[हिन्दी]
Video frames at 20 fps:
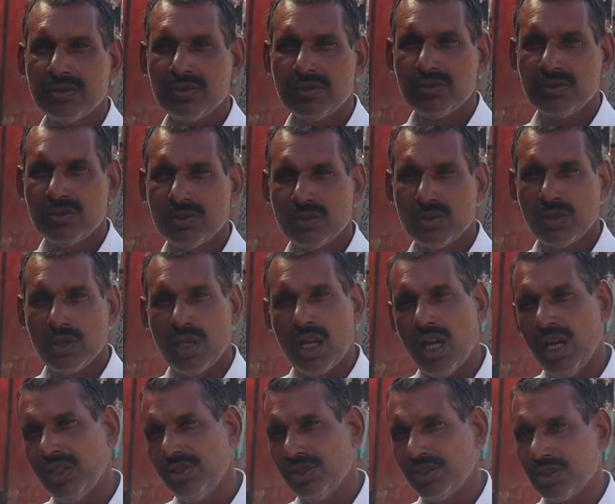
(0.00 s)
दिन के
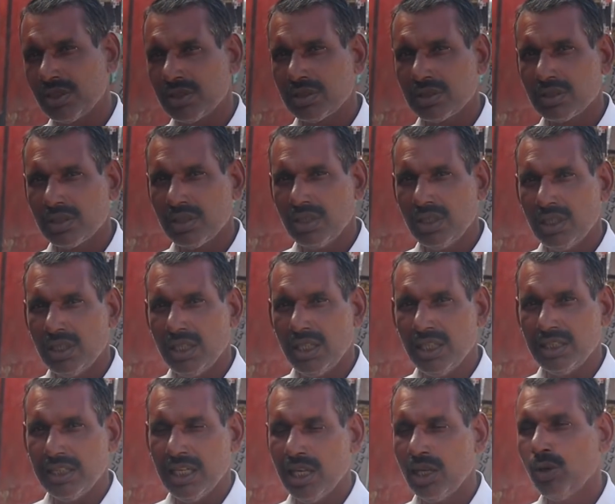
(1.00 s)
हाँ जी
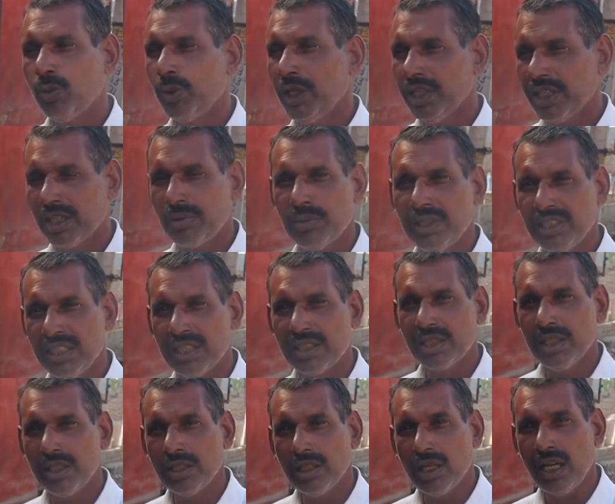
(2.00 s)
हजार रुपए तक बन
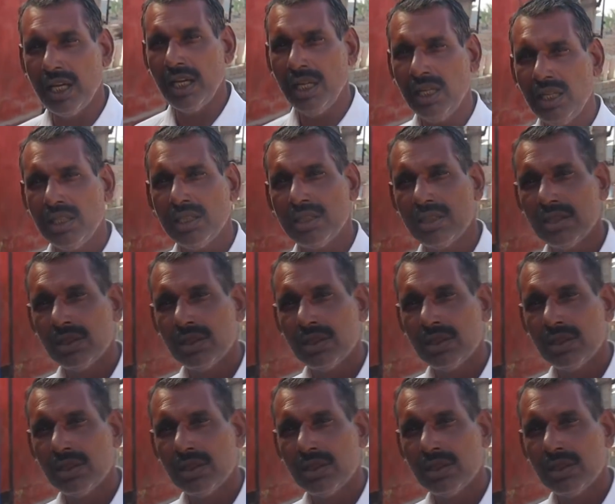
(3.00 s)
जाते हैं हैं